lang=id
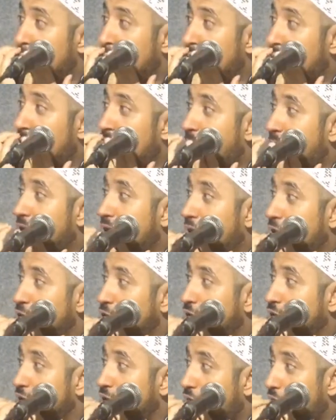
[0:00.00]
karena
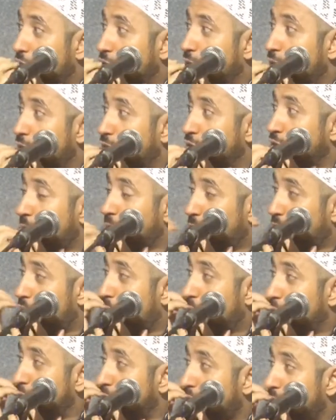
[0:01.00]
percuma juga
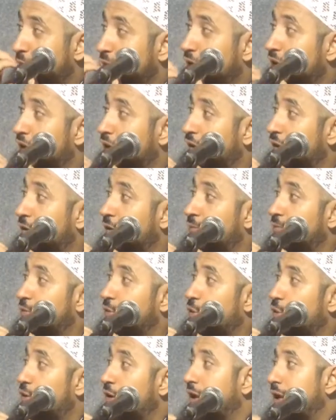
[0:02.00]
dimasukkan nggak bisa, nggak
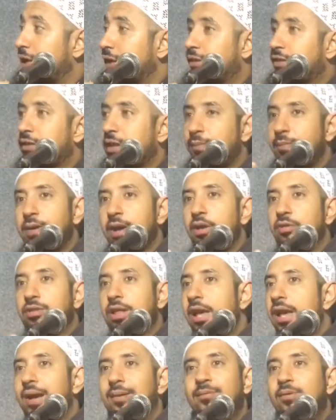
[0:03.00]
seperti
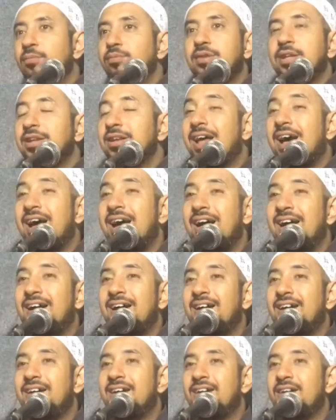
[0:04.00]
air.
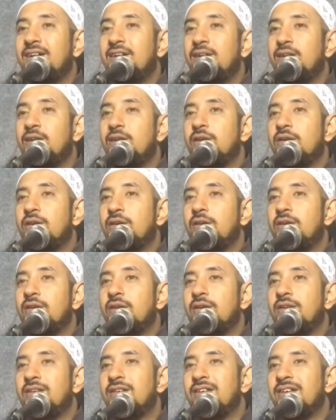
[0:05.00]
Ya.
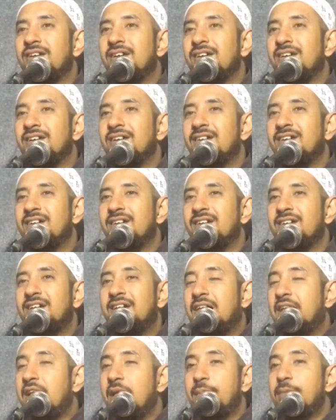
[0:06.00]
Sehingga dia apa?
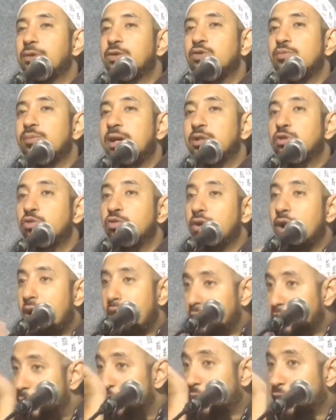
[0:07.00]
Wajib
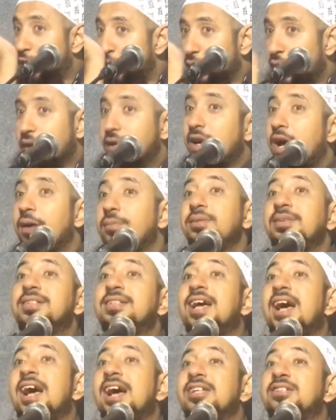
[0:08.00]
mengusap gitu aja.
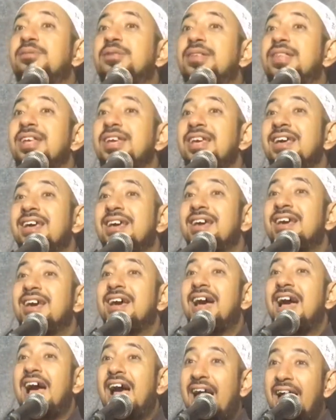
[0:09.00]

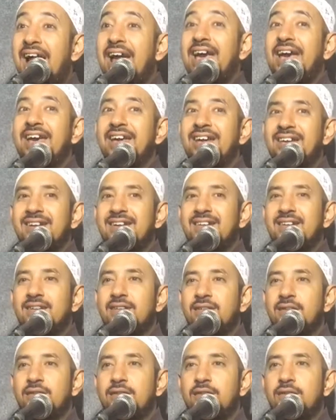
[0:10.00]
Nah, mengusap.
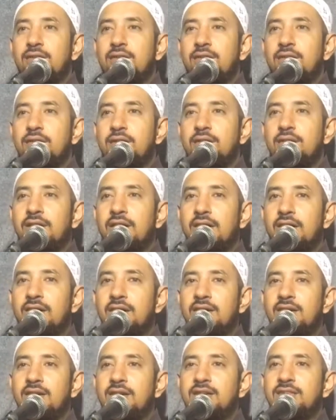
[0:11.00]
Lah,
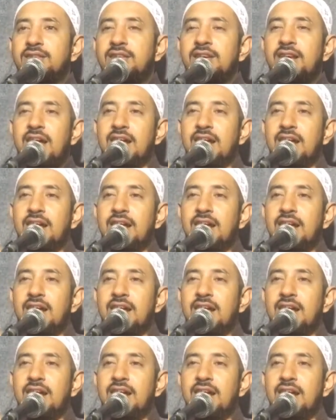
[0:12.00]
tapi